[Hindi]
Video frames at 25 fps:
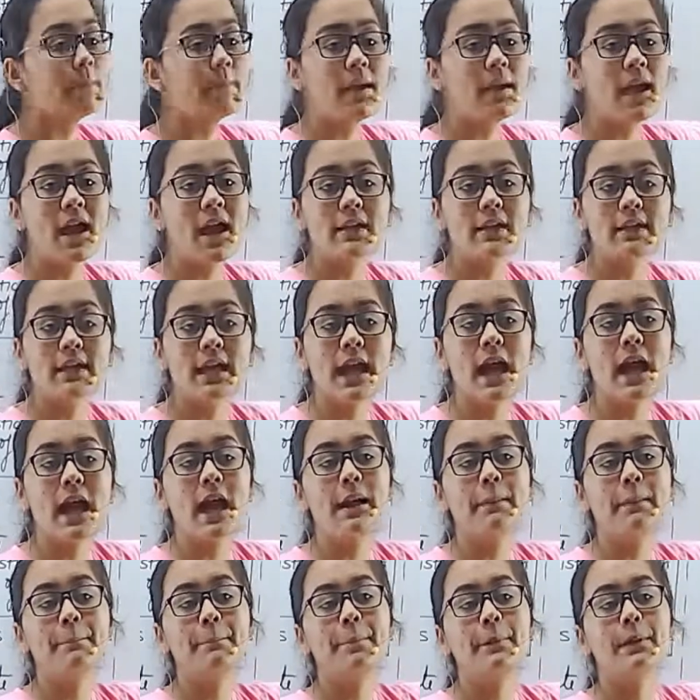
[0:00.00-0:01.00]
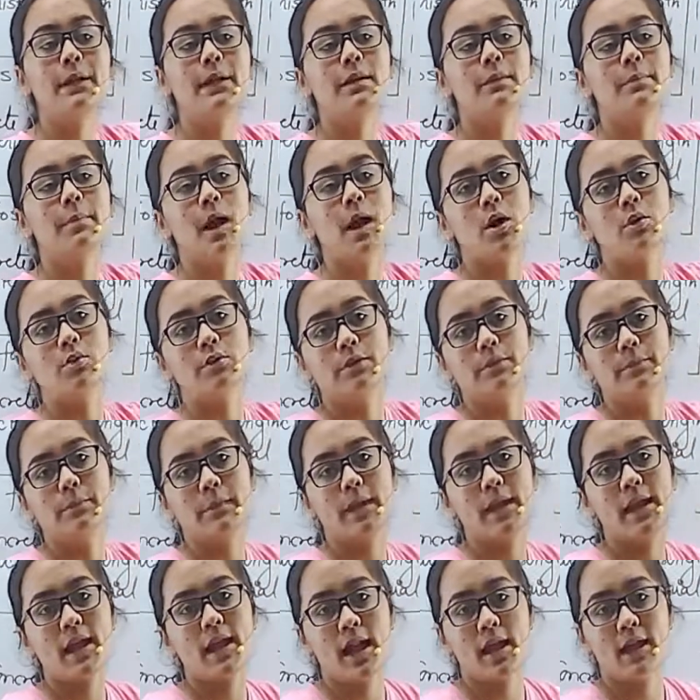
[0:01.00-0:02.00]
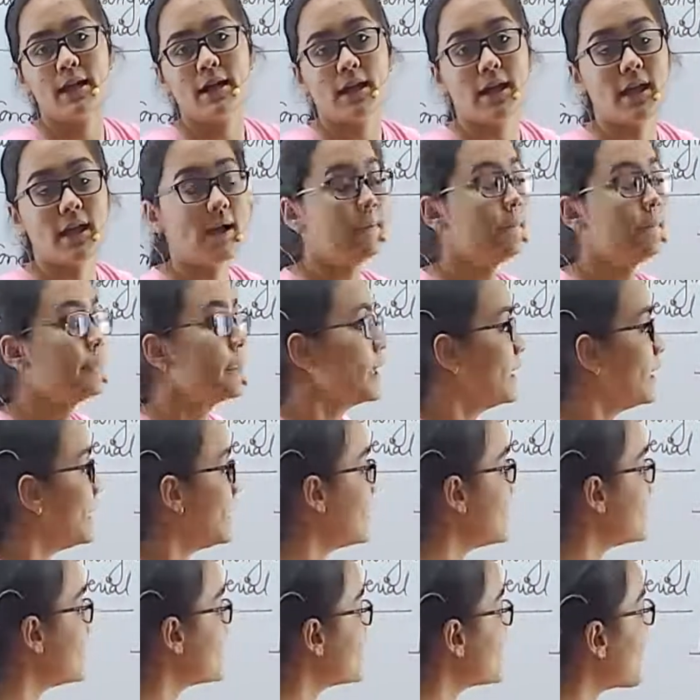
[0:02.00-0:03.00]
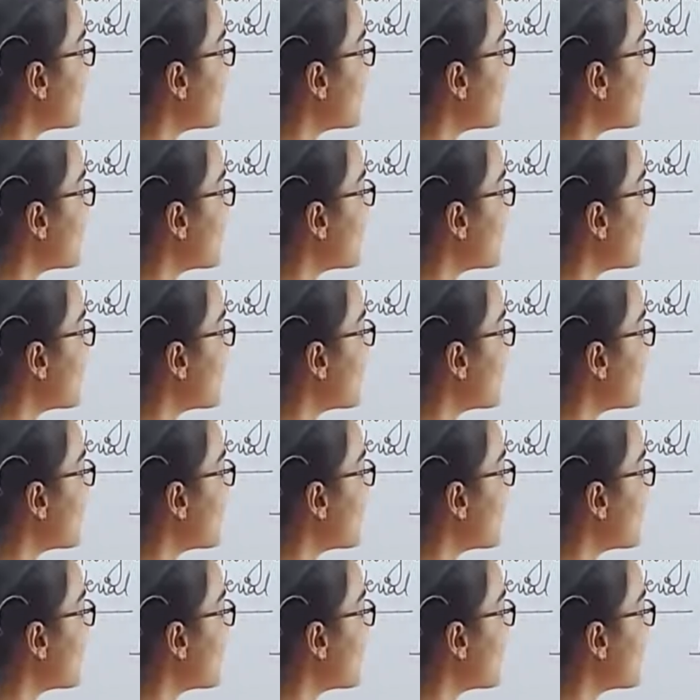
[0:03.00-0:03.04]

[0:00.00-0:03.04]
आ गया अपर बाउंड में आ गया इसके